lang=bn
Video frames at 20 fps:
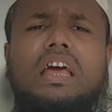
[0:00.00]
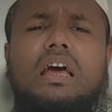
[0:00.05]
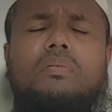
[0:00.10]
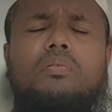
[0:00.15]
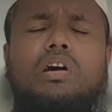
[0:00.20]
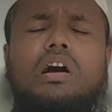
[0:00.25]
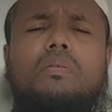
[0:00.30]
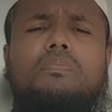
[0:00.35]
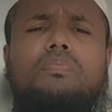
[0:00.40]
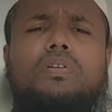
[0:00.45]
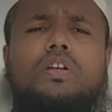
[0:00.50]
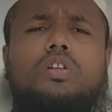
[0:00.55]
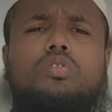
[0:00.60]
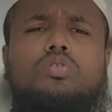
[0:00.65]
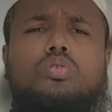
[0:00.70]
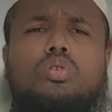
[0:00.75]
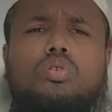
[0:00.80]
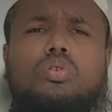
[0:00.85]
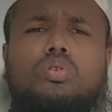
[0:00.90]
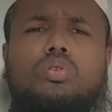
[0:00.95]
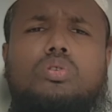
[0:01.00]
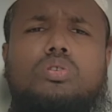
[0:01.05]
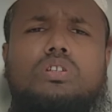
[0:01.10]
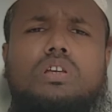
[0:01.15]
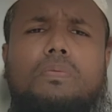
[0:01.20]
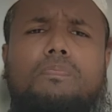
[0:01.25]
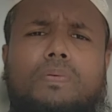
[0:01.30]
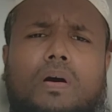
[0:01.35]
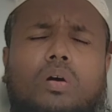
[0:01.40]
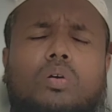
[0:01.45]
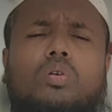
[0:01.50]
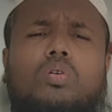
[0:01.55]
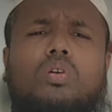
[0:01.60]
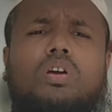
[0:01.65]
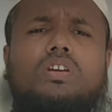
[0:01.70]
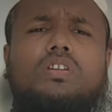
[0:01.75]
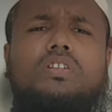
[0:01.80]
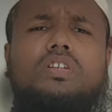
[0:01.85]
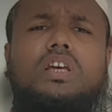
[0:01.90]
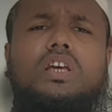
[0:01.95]
এবং আপনার চক্ষুর যে পাওয়ার
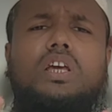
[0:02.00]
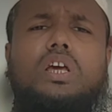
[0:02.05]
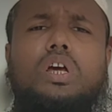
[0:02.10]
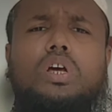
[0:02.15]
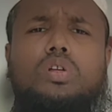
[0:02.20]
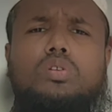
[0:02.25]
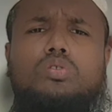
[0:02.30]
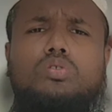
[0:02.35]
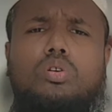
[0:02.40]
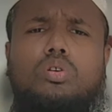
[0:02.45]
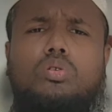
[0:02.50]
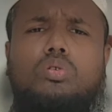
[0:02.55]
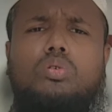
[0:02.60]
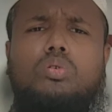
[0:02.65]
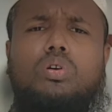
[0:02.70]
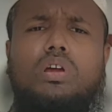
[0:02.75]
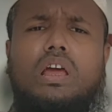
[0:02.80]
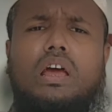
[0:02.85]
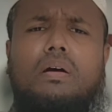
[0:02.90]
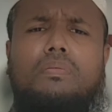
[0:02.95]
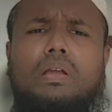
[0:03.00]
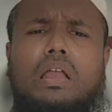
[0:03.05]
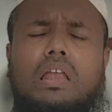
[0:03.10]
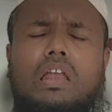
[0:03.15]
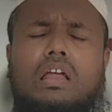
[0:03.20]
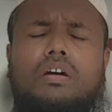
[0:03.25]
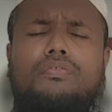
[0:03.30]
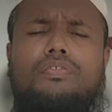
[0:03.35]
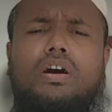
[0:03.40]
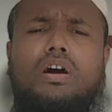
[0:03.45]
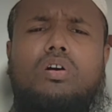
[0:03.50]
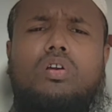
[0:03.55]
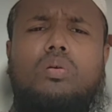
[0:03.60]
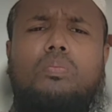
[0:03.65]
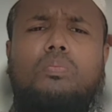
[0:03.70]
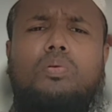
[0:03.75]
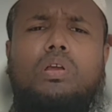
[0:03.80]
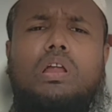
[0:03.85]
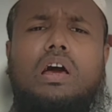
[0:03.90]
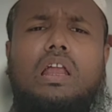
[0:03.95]
রয়েছে চক্ষুকে আল্লাহাক
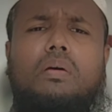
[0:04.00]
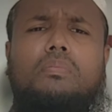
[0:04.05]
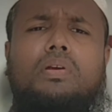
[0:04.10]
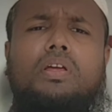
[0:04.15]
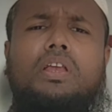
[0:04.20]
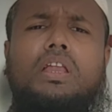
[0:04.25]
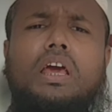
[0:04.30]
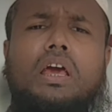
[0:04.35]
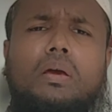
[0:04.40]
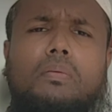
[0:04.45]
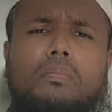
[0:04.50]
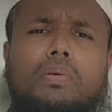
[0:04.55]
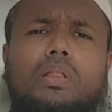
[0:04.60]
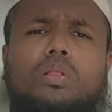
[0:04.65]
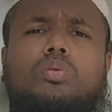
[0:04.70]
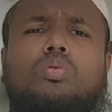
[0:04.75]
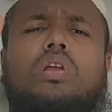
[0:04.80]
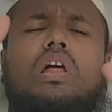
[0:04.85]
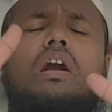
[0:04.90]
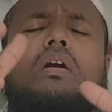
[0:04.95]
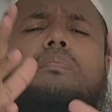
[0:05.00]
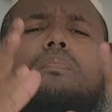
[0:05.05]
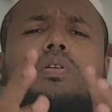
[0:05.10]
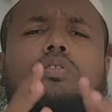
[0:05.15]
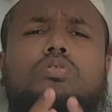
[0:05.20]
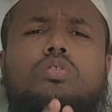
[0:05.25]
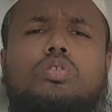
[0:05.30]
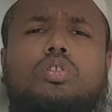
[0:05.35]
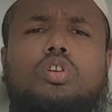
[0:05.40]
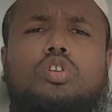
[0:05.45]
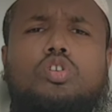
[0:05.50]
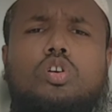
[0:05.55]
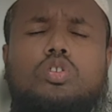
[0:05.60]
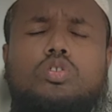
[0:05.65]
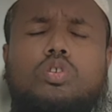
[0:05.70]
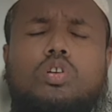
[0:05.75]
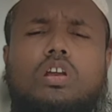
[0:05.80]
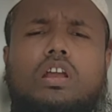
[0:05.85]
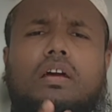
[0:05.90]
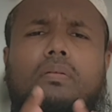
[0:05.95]
রব্বুল আলমিন মৃত্যুর আগ পর্যন্ত
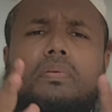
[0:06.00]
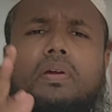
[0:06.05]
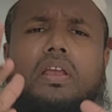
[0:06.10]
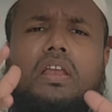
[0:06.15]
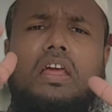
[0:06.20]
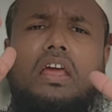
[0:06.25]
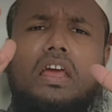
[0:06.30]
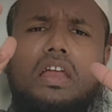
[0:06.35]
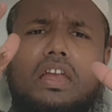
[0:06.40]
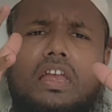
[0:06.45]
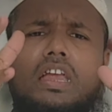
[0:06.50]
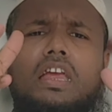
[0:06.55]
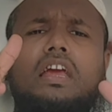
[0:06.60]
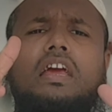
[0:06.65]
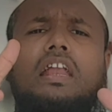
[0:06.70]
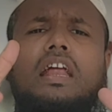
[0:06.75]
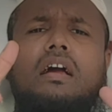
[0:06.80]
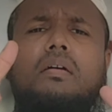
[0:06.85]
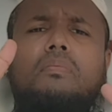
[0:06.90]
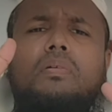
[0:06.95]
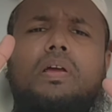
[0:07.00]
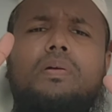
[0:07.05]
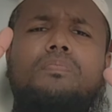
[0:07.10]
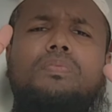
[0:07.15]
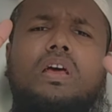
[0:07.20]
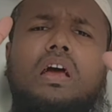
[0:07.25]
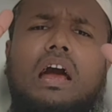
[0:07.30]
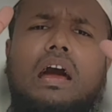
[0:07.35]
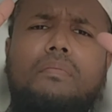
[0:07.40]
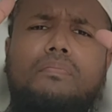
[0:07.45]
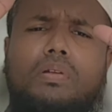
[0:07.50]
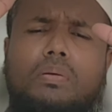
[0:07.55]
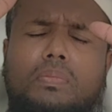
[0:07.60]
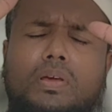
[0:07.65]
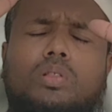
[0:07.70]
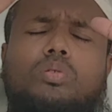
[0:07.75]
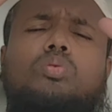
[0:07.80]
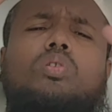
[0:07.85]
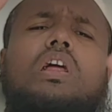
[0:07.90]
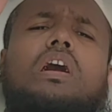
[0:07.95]
সচল রাখবেন ঠিক রাখবে আপনি
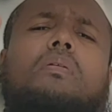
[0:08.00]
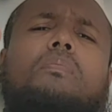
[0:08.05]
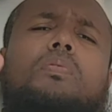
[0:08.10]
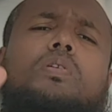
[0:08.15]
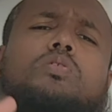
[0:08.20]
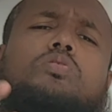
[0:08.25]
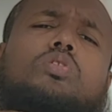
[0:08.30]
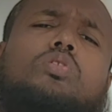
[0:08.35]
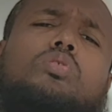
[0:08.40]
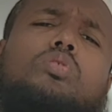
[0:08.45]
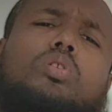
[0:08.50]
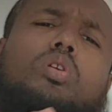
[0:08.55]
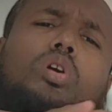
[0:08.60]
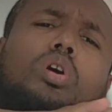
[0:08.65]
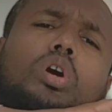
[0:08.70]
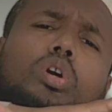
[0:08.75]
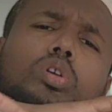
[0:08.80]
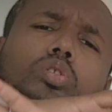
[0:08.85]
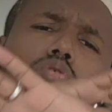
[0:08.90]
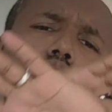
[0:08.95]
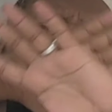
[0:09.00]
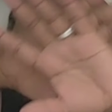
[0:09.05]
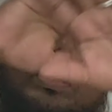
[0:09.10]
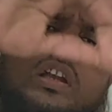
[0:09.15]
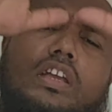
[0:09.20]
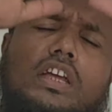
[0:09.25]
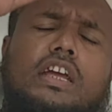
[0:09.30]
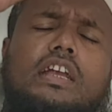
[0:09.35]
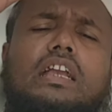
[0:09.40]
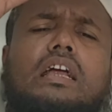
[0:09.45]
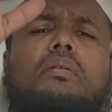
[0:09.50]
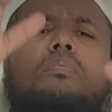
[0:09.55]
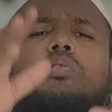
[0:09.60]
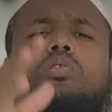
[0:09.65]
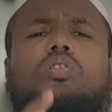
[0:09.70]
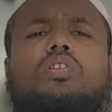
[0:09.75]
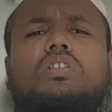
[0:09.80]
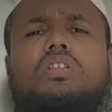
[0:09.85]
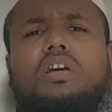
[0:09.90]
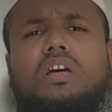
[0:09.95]
মৃত্যুর আগ পর্যন্ত চোখে ঠিকঠাক
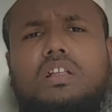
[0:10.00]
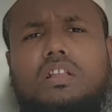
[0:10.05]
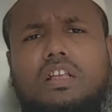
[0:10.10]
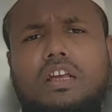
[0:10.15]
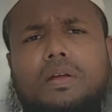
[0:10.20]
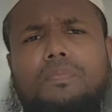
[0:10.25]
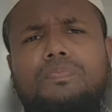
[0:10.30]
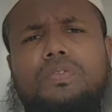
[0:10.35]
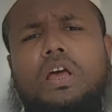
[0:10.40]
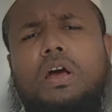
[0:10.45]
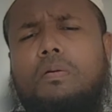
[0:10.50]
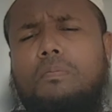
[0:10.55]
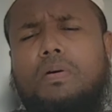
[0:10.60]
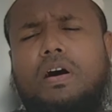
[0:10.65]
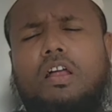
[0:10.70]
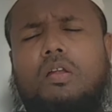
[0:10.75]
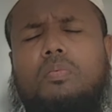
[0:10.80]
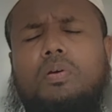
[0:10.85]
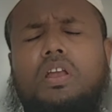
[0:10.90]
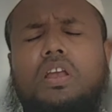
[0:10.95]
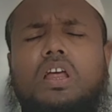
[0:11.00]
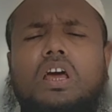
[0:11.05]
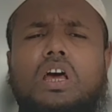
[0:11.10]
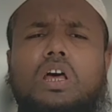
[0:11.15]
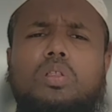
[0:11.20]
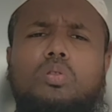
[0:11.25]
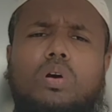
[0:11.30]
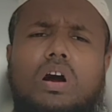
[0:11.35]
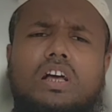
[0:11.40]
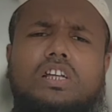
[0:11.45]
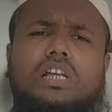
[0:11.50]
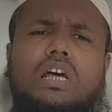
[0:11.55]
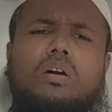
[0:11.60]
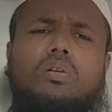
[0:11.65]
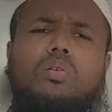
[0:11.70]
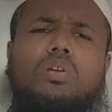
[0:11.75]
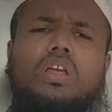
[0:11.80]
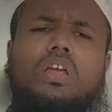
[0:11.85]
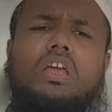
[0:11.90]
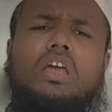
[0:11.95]
মতোই দেখতে পারবেন তো আশা
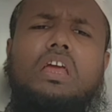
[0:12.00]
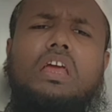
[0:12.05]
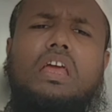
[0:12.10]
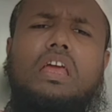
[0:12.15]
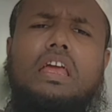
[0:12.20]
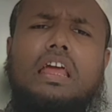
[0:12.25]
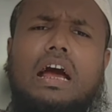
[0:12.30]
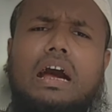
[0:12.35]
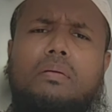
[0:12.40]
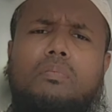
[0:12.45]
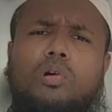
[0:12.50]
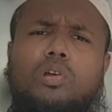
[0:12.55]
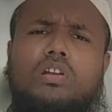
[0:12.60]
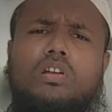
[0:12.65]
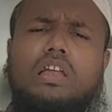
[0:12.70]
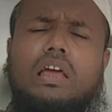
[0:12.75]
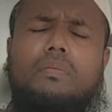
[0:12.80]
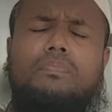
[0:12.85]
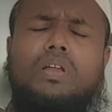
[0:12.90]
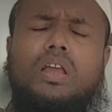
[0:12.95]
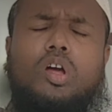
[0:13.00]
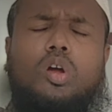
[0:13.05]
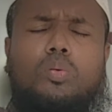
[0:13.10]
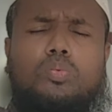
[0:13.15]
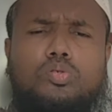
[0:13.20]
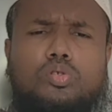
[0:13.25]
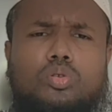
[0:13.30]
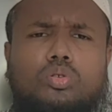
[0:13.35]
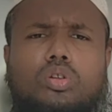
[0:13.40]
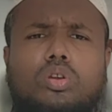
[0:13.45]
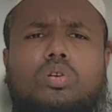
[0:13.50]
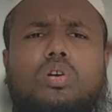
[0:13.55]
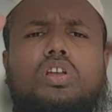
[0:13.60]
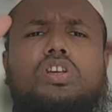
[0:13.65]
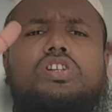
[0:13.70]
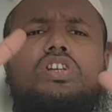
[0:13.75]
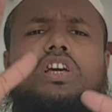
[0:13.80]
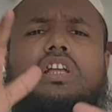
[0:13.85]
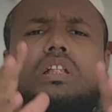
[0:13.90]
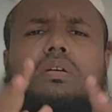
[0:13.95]
করি এই আমলটি আপনারা খুব সুন্দর করে
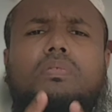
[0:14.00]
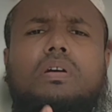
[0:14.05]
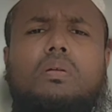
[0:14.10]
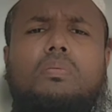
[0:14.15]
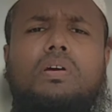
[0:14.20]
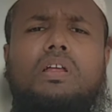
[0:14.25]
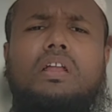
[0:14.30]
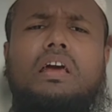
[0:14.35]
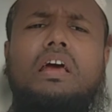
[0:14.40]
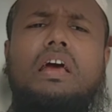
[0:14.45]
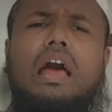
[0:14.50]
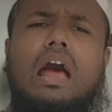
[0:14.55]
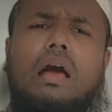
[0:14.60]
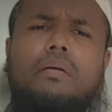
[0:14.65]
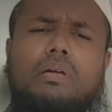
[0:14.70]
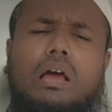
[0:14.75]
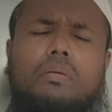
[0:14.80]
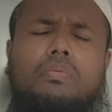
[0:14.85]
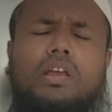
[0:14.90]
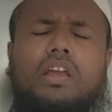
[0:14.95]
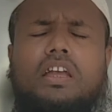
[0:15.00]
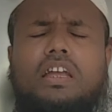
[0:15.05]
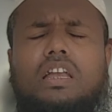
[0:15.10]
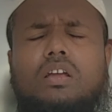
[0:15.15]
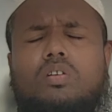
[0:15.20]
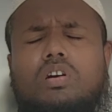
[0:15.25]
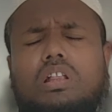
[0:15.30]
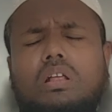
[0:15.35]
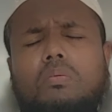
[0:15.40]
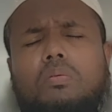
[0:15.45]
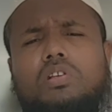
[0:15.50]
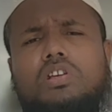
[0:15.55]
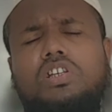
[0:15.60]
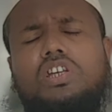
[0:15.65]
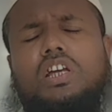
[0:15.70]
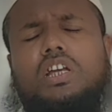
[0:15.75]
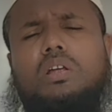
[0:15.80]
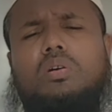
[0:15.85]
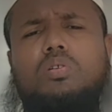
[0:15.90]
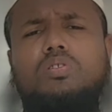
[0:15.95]
শিখতে পারবেন আমি আবার একটি কথা বলছি
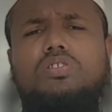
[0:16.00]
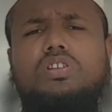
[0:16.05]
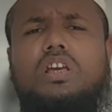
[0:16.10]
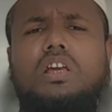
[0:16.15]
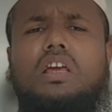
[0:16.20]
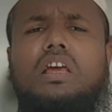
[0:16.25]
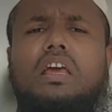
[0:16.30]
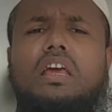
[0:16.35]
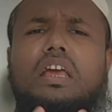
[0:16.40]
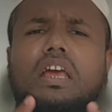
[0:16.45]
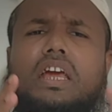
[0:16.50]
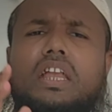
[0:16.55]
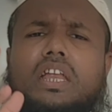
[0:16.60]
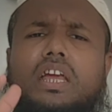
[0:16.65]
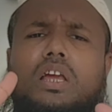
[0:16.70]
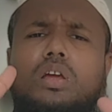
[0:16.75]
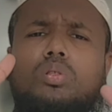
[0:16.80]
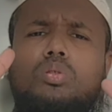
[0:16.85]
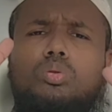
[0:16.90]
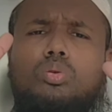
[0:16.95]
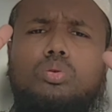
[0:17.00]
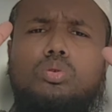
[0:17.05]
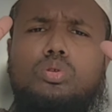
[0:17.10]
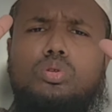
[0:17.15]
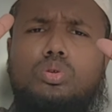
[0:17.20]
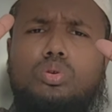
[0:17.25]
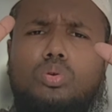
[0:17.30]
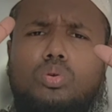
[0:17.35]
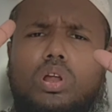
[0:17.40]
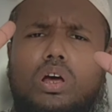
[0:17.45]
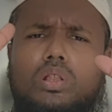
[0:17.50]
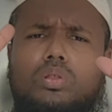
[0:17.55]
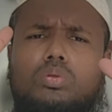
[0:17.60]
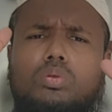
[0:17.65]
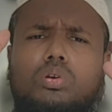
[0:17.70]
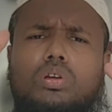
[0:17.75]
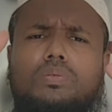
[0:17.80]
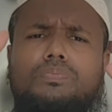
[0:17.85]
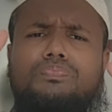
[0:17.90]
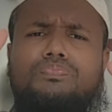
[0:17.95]
সেটি হচ্ছে এটি কিন্তু
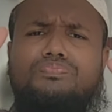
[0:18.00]
সুরাতুর